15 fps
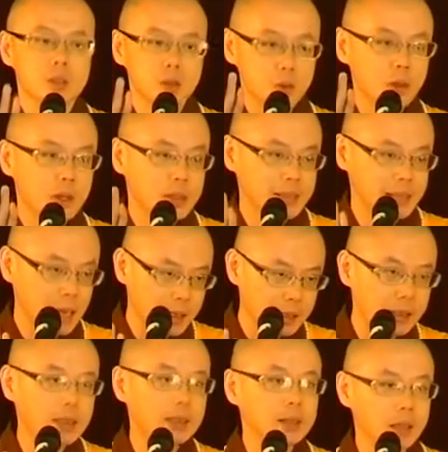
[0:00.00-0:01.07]
最相
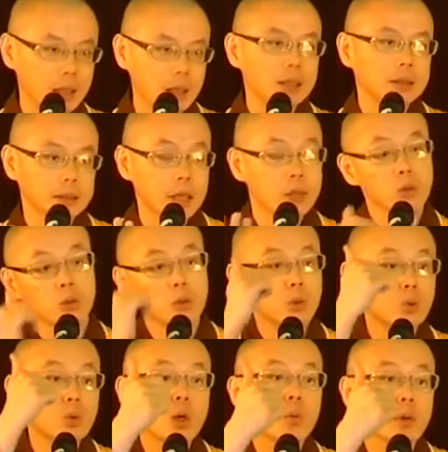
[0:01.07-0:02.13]
应的，那就是
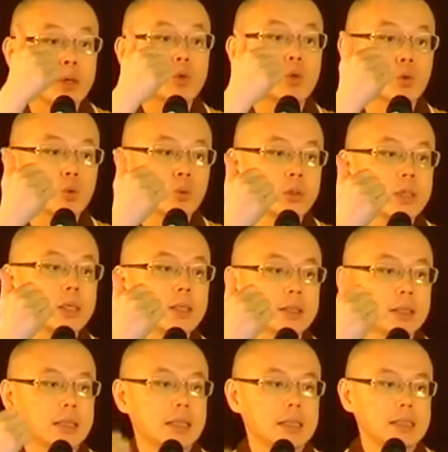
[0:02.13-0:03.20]
最为殊胜
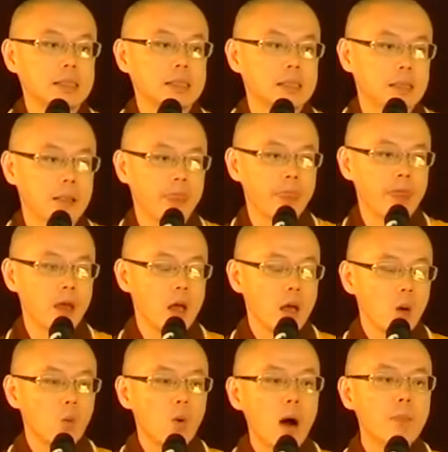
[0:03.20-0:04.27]
的意思。
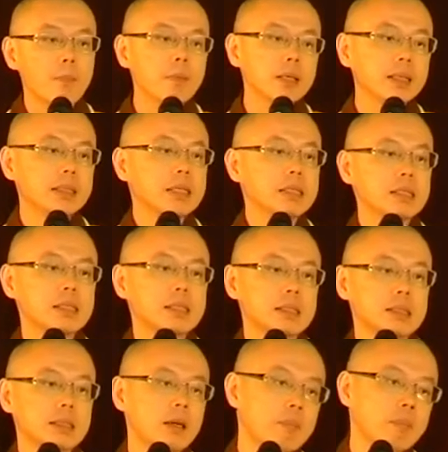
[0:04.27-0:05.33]
王不一定是指
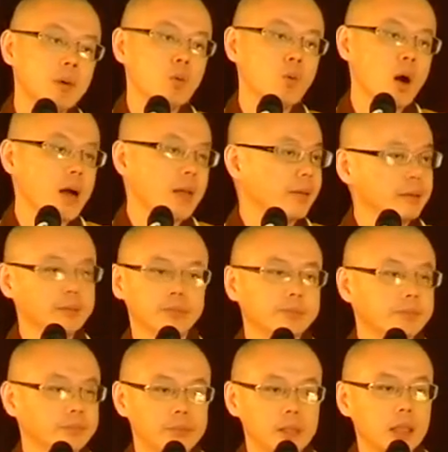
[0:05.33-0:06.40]
number one。
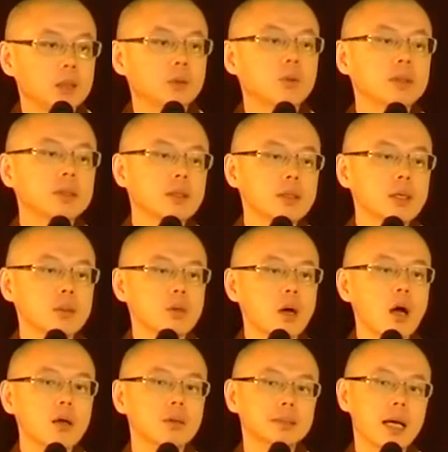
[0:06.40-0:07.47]
很多人都写着
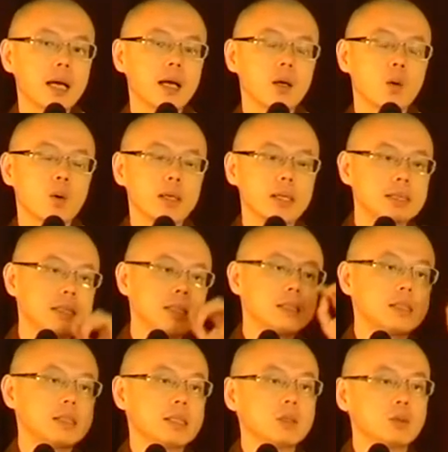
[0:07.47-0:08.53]
哦，那《华严经》
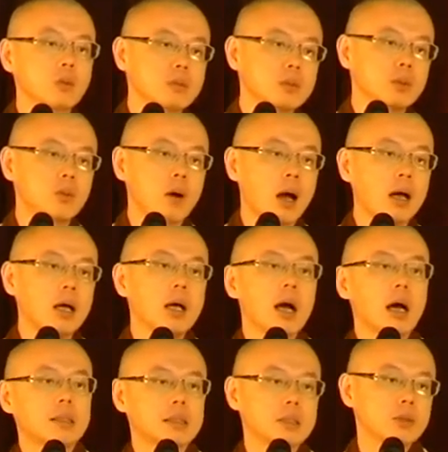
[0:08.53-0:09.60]
是经中之王”，
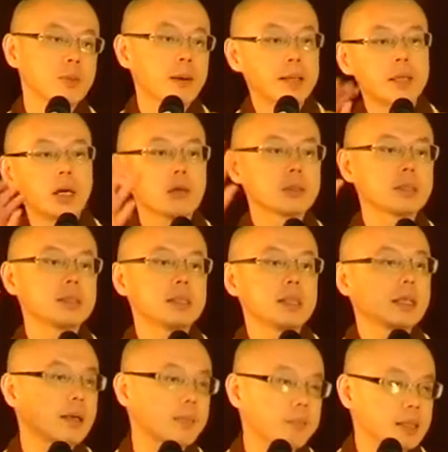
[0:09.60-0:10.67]
好像就把《药师
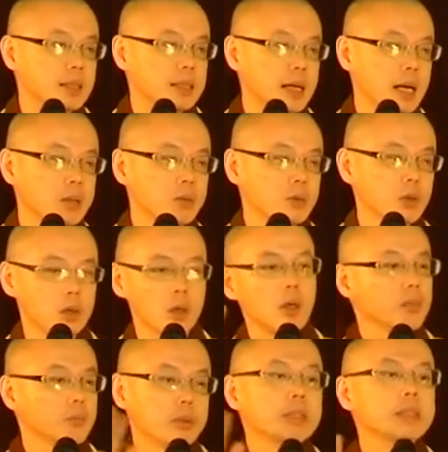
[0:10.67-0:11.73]
经》给比下去，
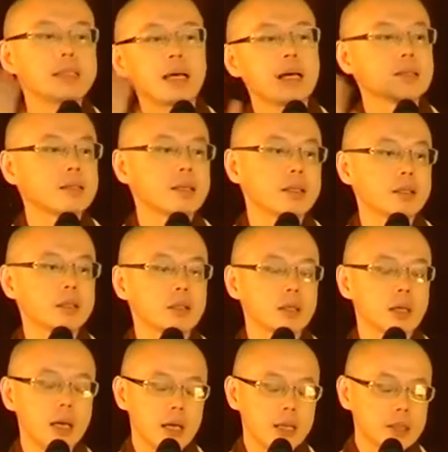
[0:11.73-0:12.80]
不是这样解释。
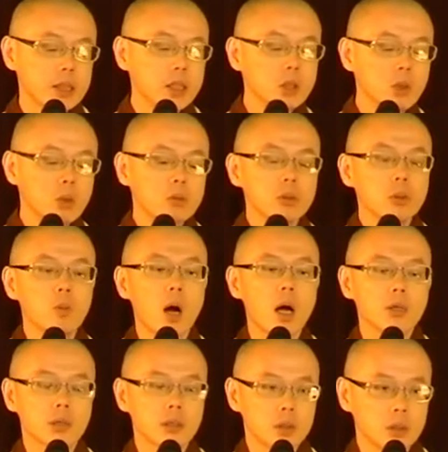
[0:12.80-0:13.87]
经中之
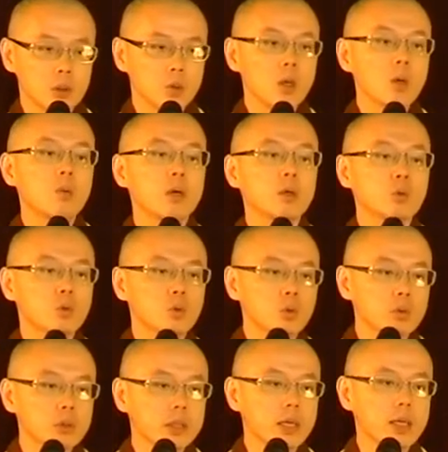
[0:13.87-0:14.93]
王是指最为
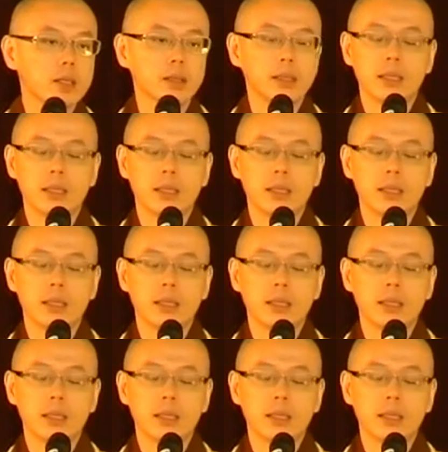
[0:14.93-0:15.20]
殊胜、